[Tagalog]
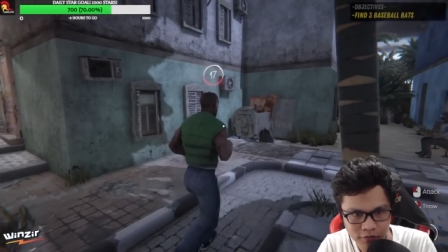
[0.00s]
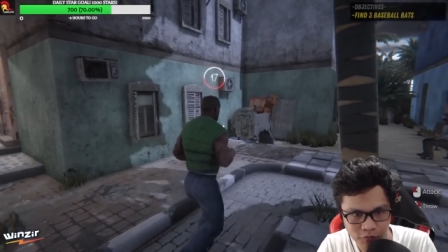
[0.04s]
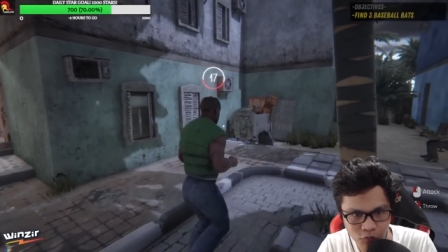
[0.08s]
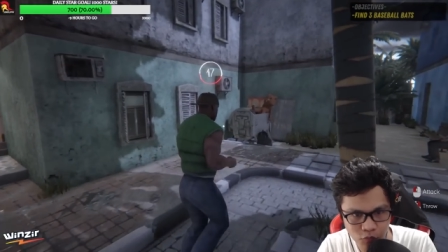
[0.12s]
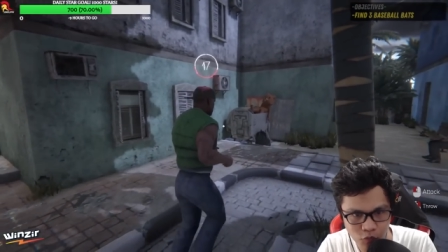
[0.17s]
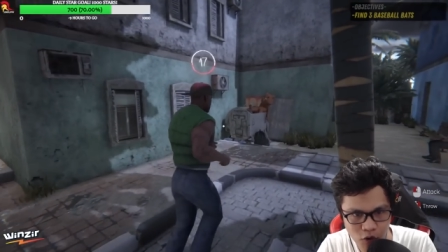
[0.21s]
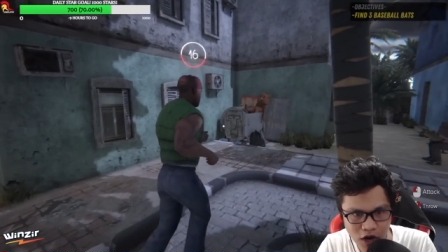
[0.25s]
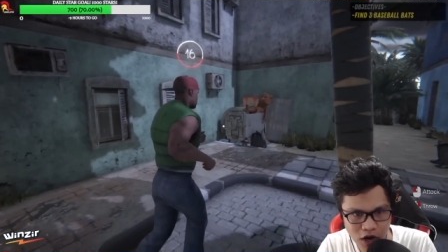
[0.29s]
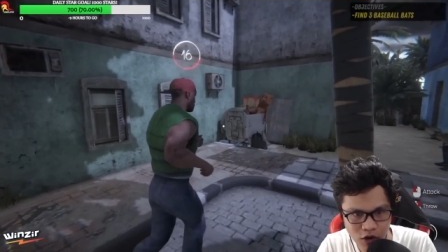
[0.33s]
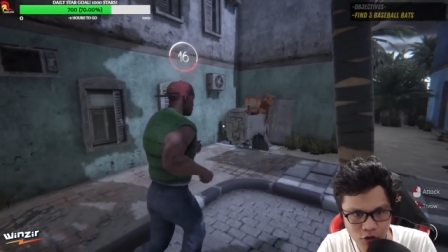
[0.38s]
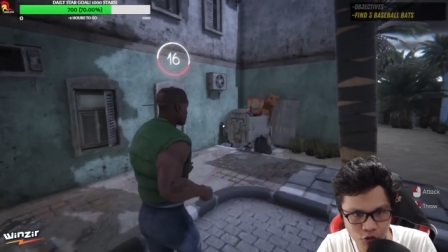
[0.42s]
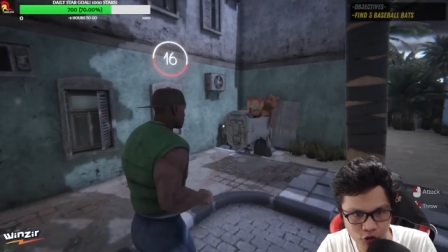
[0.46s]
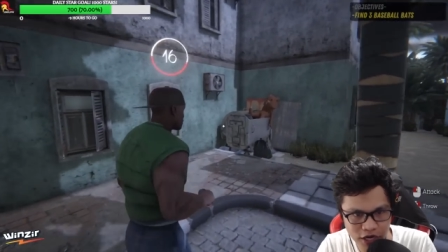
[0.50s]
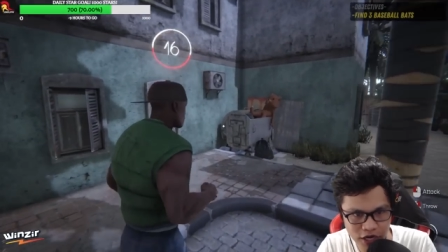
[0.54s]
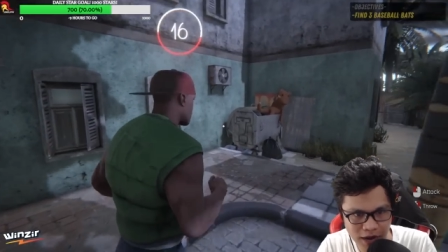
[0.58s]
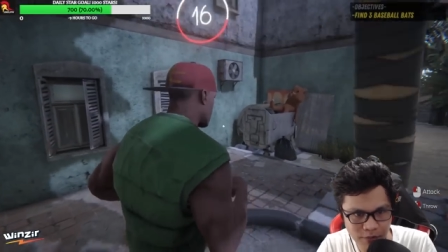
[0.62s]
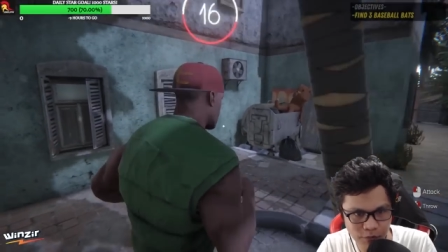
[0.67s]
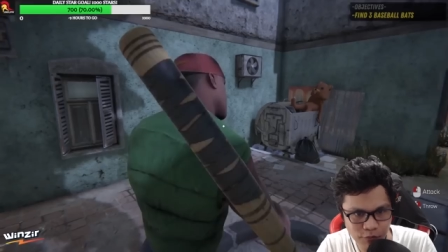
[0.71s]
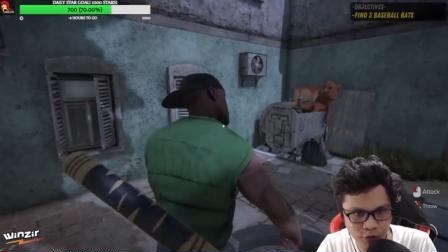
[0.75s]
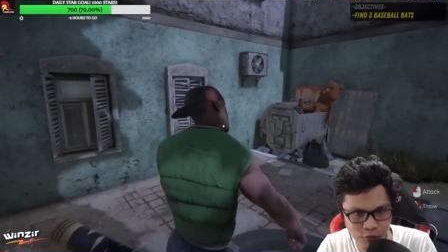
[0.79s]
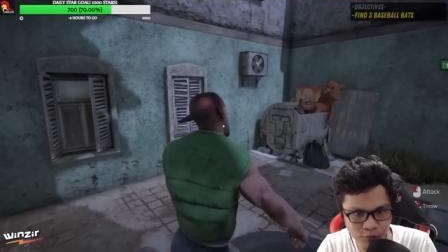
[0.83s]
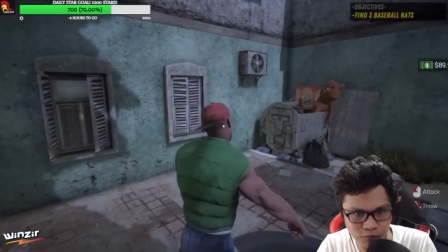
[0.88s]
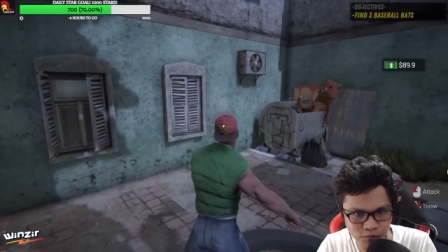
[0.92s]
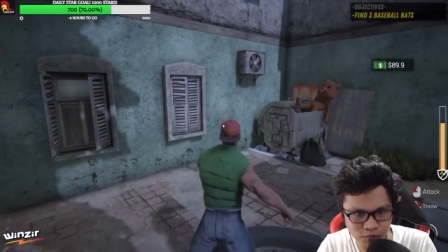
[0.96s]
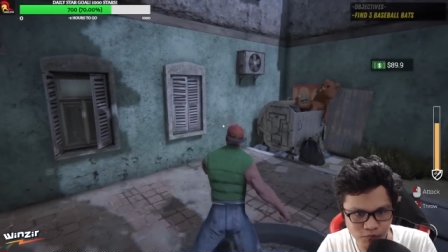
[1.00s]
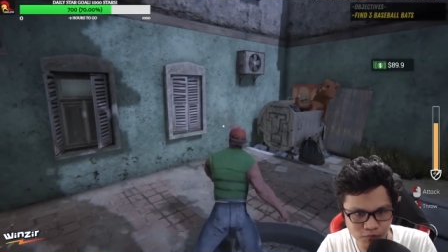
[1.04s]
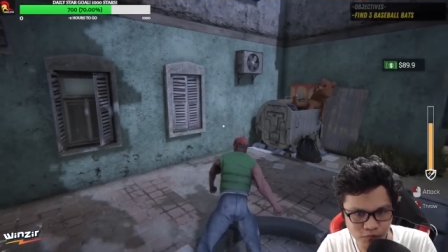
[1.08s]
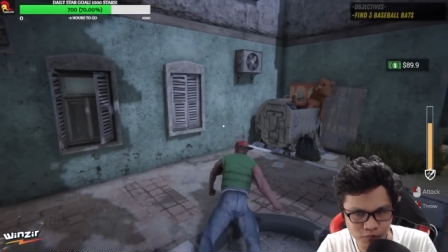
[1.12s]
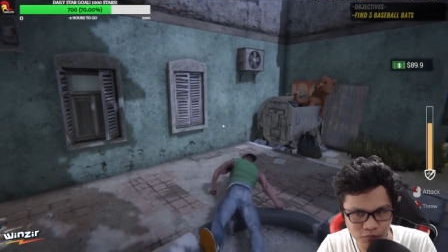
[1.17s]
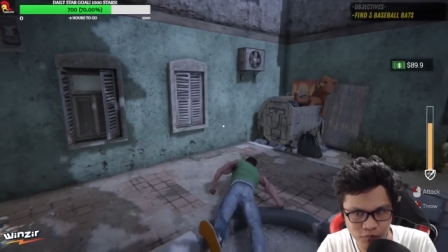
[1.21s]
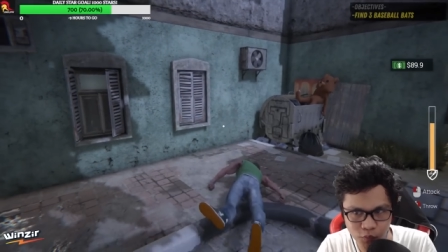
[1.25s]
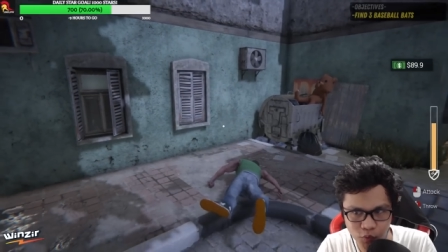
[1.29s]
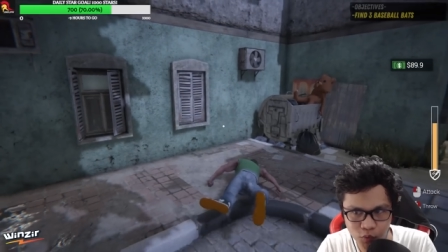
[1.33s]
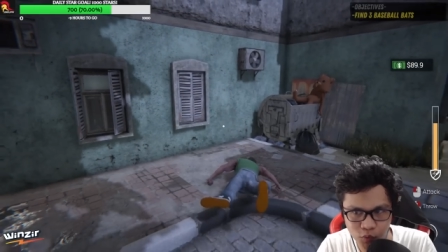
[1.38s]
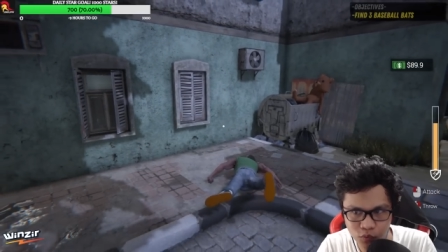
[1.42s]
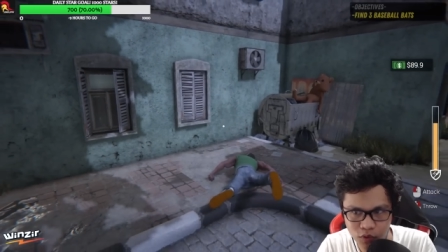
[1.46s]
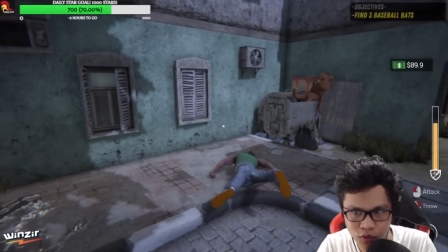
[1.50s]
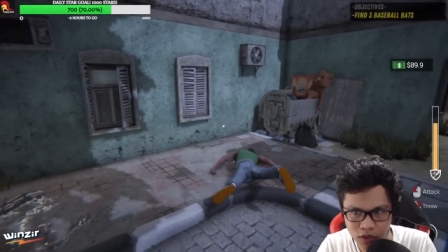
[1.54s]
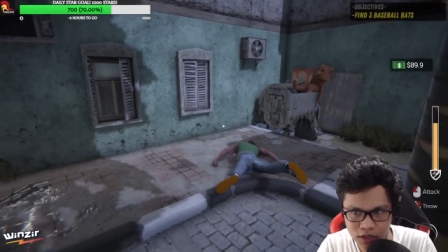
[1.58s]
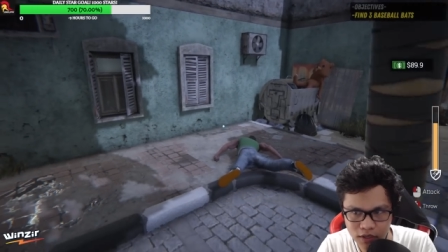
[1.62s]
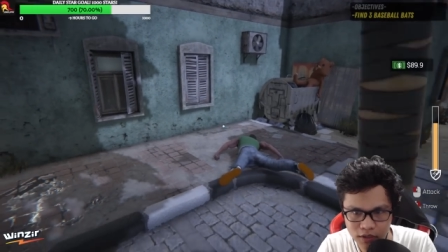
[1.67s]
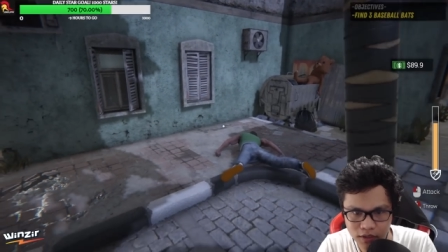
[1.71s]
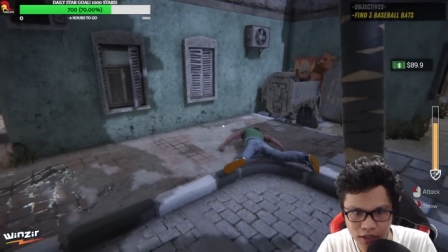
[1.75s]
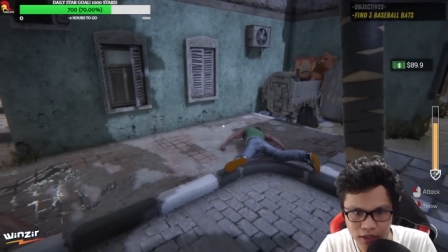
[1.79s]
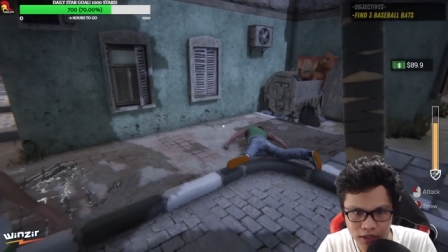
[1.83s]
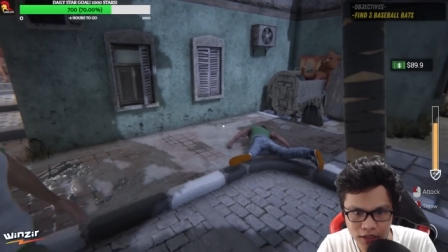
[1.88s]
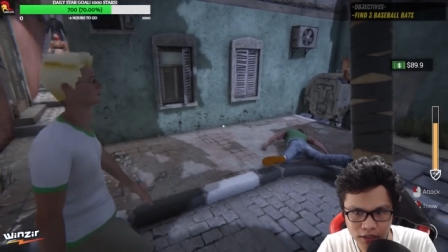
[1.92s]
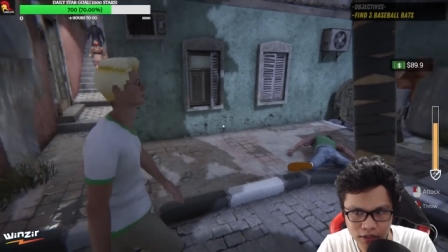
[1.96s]
Wakoy labot! Mm,
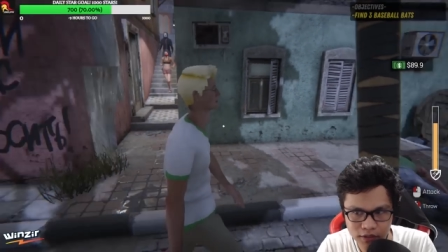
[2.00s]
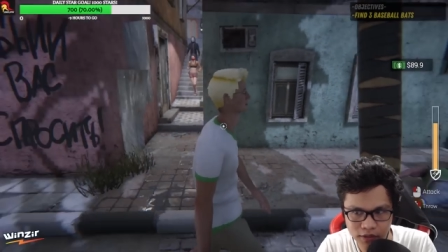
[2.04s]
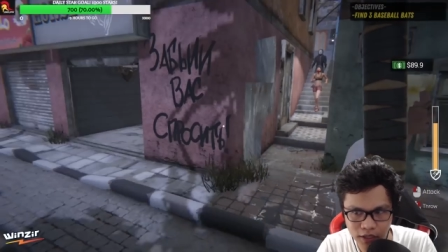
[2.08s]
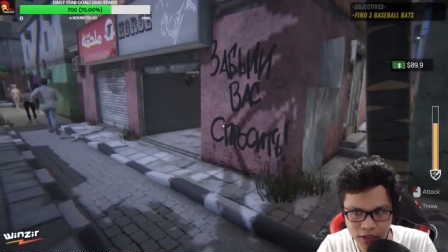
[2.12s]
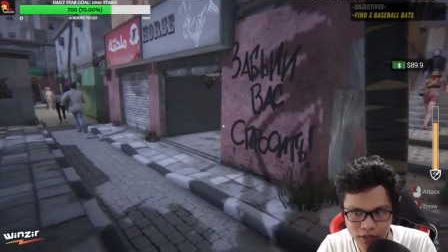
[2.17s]
buang kahad.